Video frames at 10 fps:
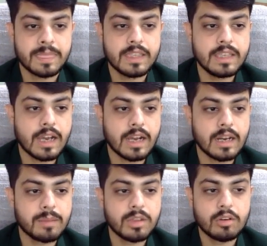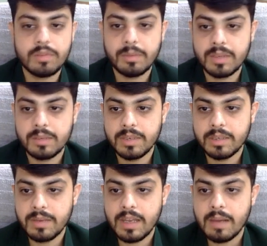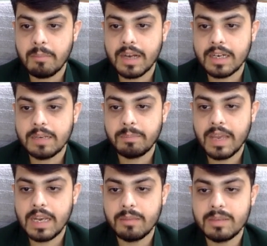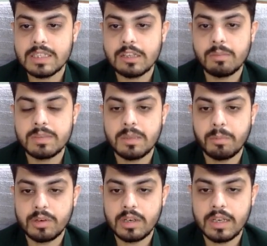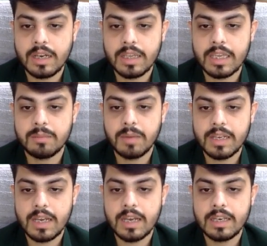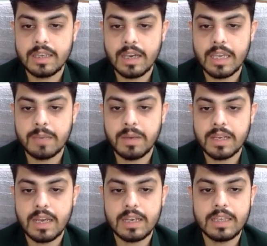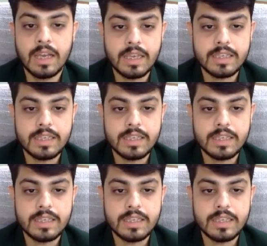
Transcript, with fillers: कि अगर आप देखो 15 मिनट पे मार्केट ने पहले भी इस लेवल पे सपोर्ट लिया एक बार यहाँ लिया एक बार यहाँ लिया